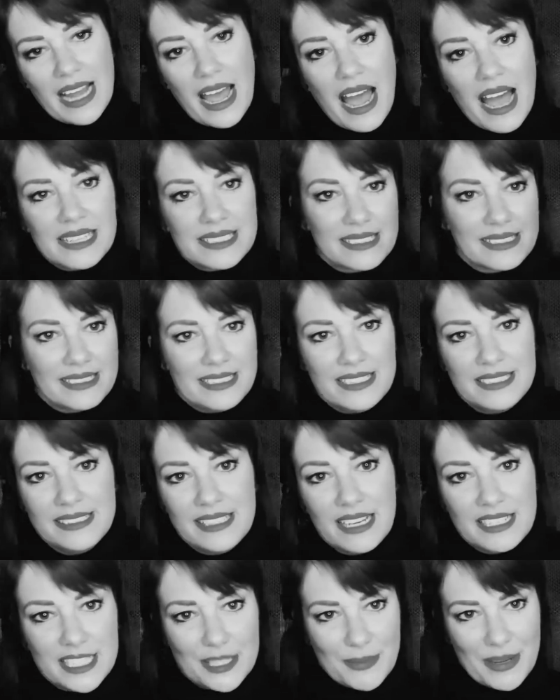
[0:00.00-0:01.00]
ach, das liest sie
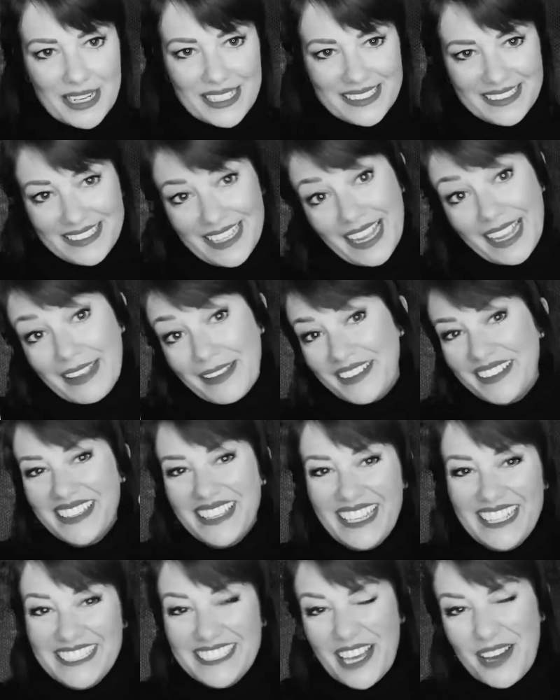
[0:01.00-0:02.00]
ja nicht mehr. Das sind ja
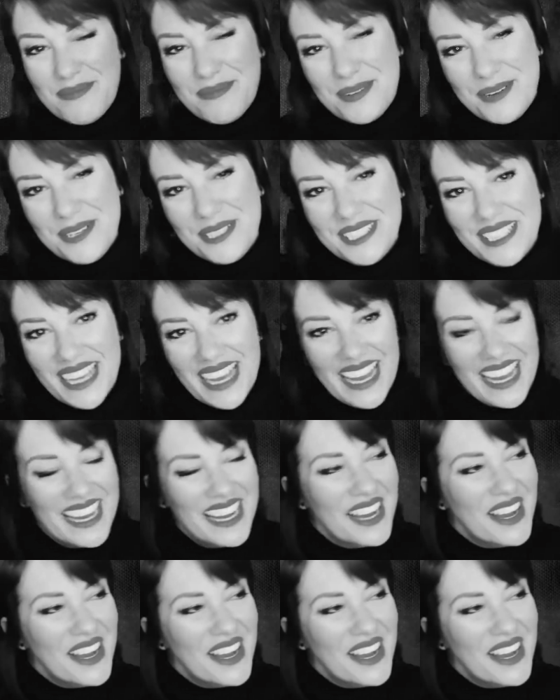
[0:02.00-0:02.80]
Kinderbücher.